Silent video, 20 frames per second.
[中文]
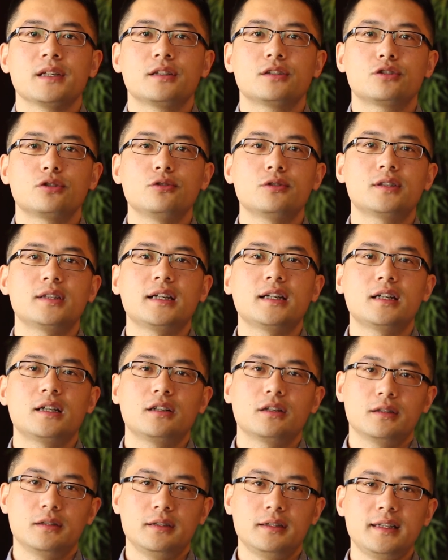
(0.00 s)
从这
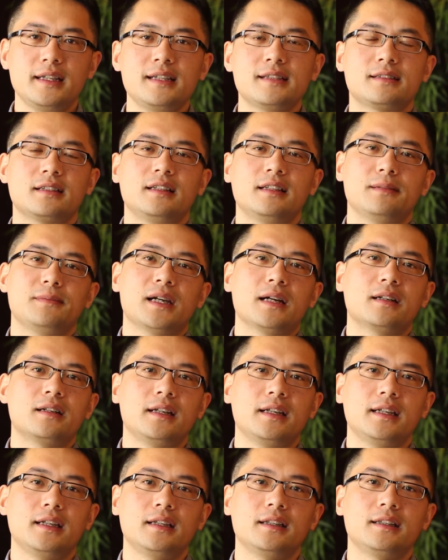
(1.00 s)
个例子里边
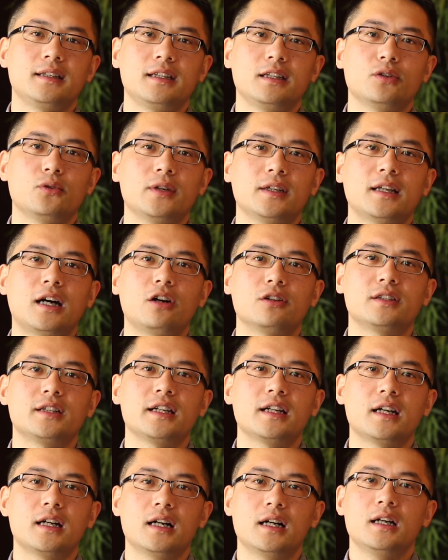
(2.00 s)
可以体会到，
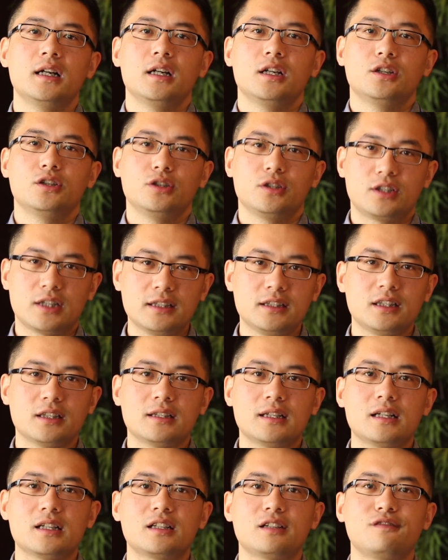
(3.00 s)
这个申
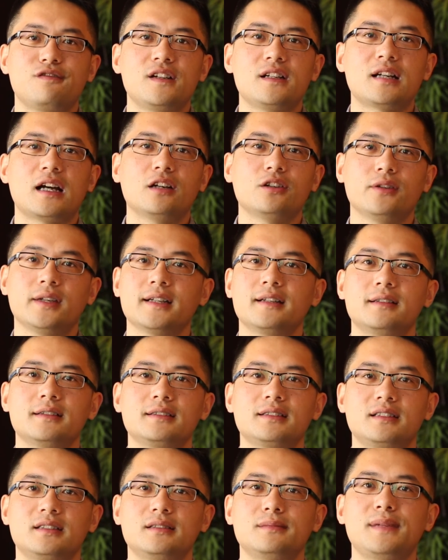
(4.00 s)
请人是非常有一
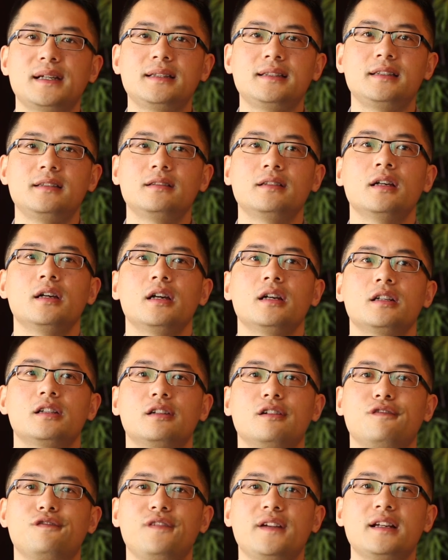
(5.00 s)
颗慈悲心，
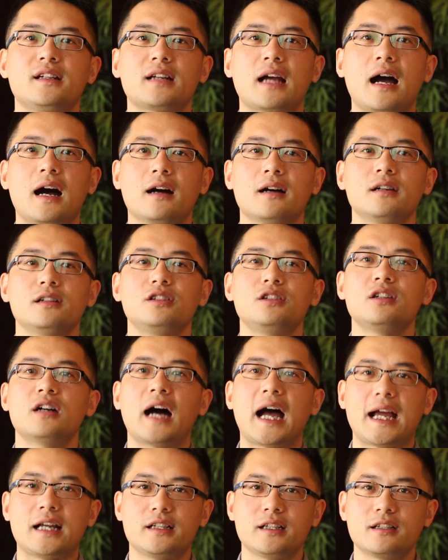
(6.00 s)
是非常
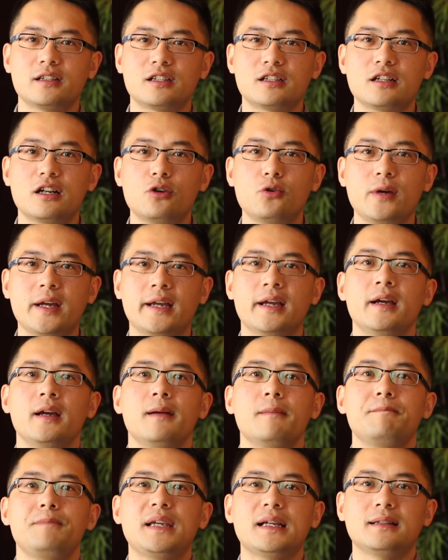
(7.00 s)
热爱这个社会，
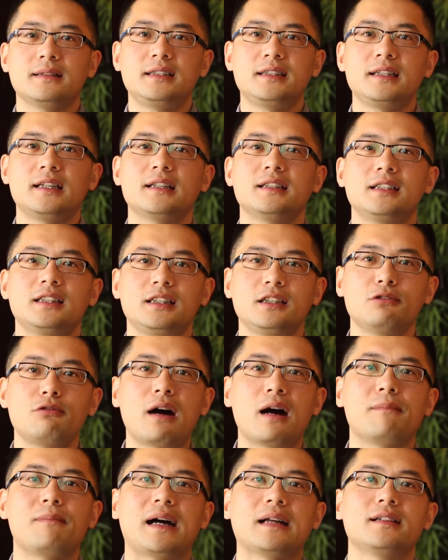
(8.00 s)
并且希
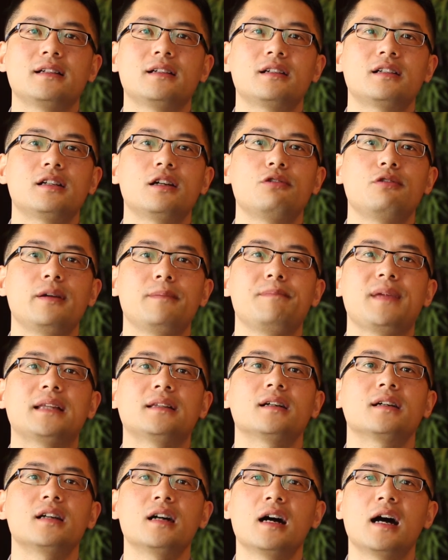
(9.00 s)
望把这个社会
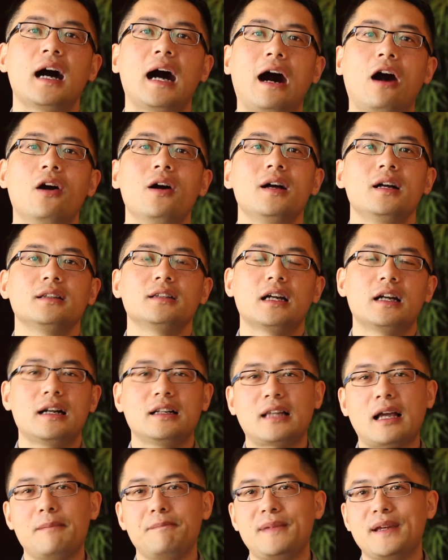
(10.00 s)
变得更好。当
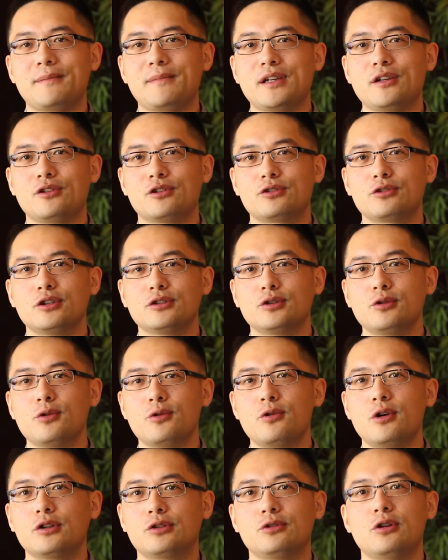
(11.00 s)
然他并没有说
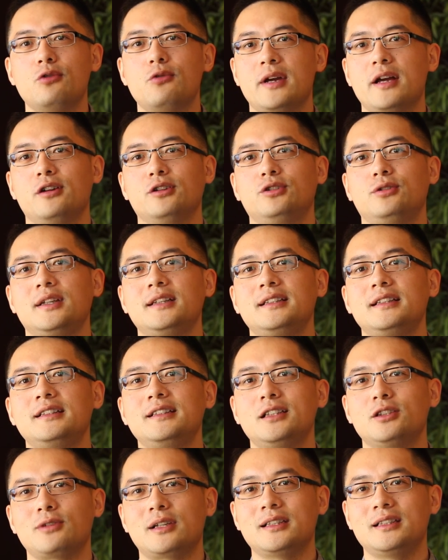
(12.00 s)
通过说我要学习
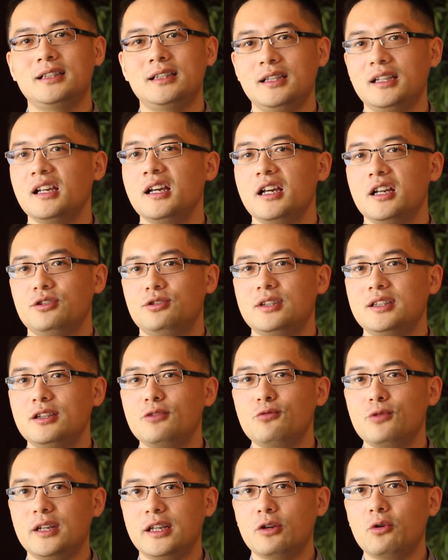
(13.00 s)
计算机、学
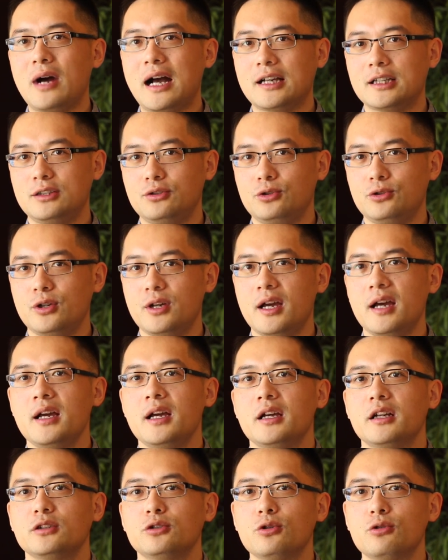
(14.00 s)
习物理化学，
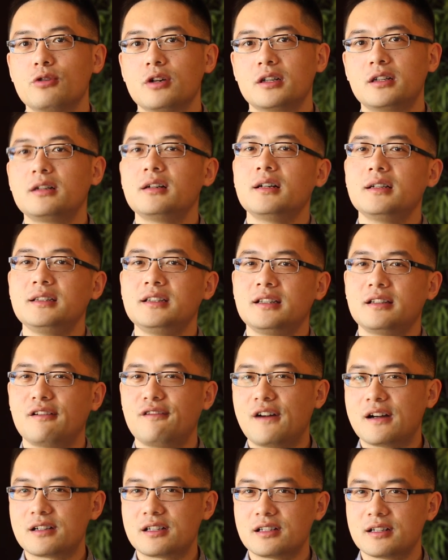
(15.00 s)
通过科技
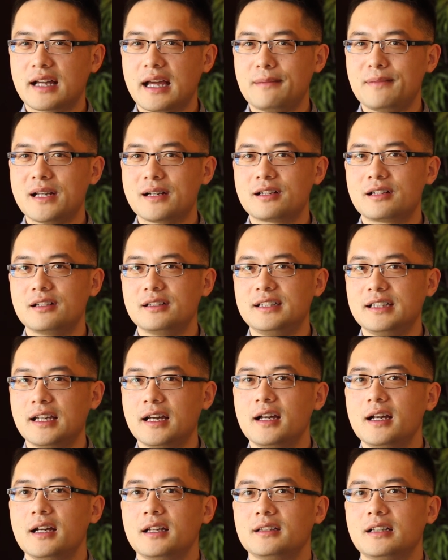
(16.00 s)
的方式改变世
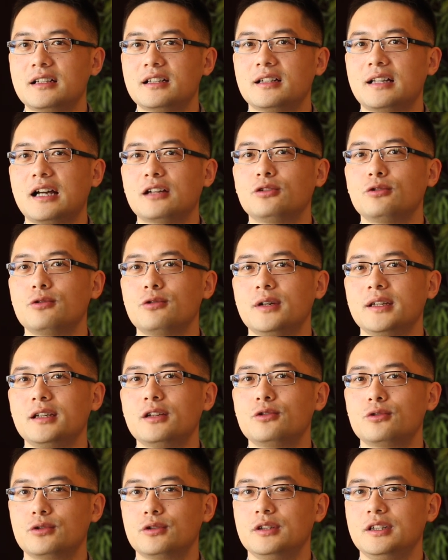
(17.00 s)
界，但是他通过
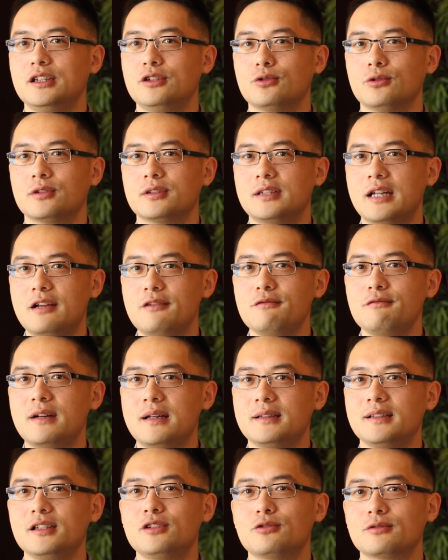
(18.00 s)
一一种人
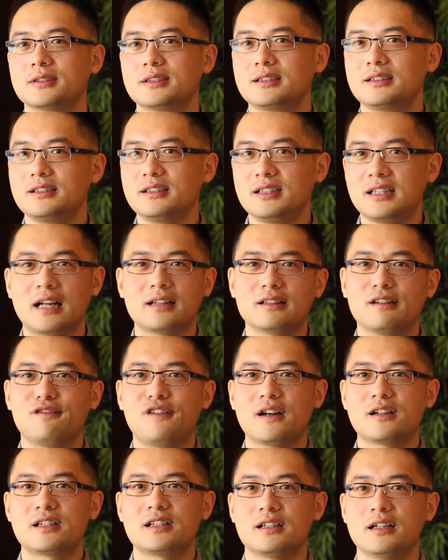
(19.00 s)
文、一种思想的
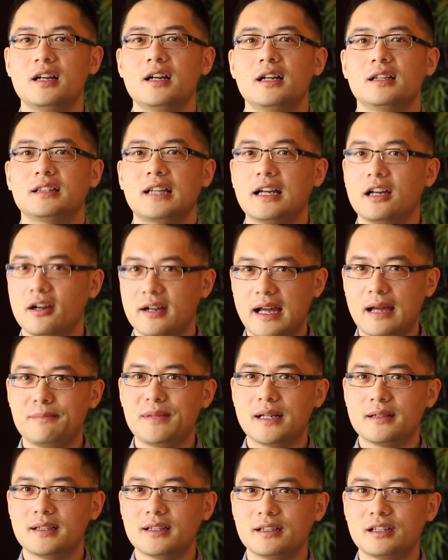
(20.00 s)
方式，他要改
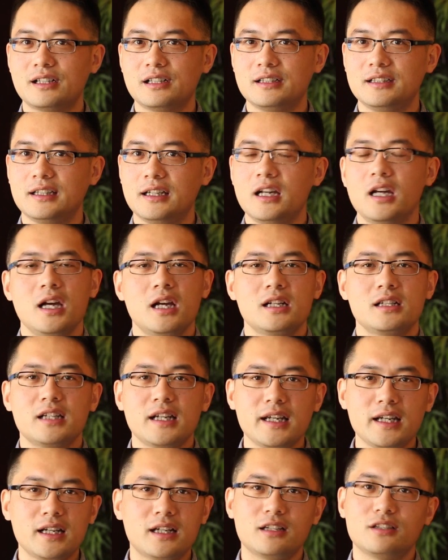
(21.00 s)
变这个世界。
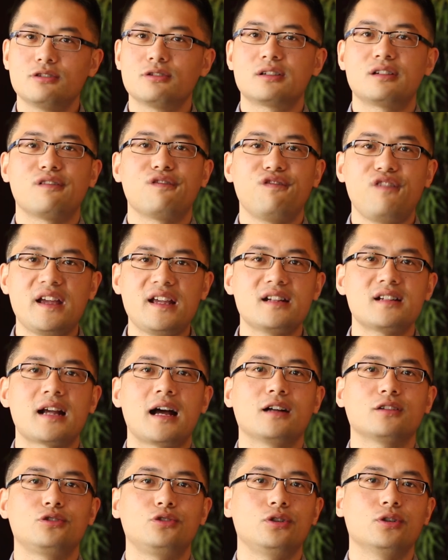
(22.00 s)
这个就是非
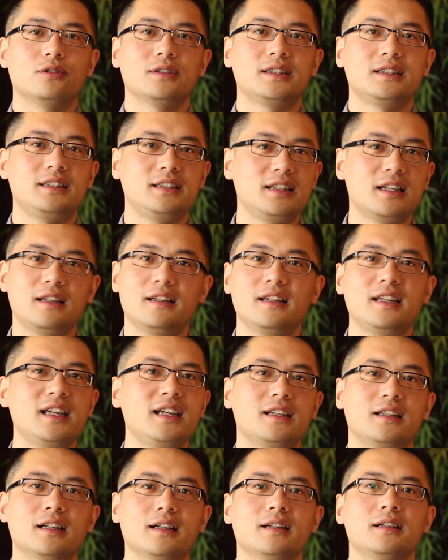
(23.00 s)
常具有吸引
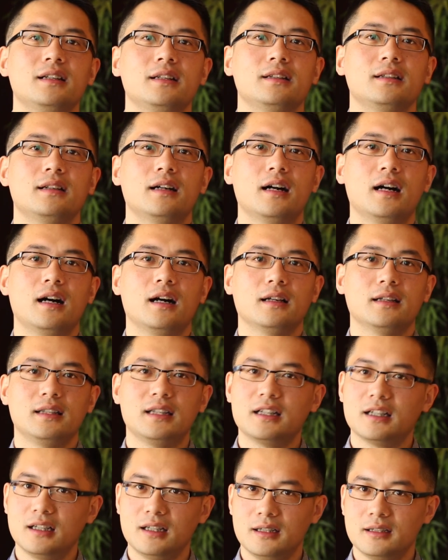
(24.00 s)
力的呃
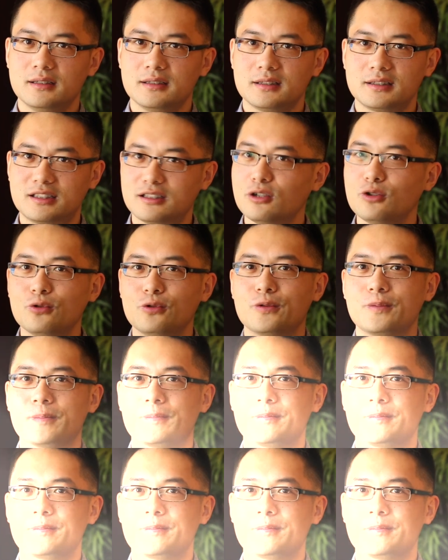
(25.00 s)
一个思路。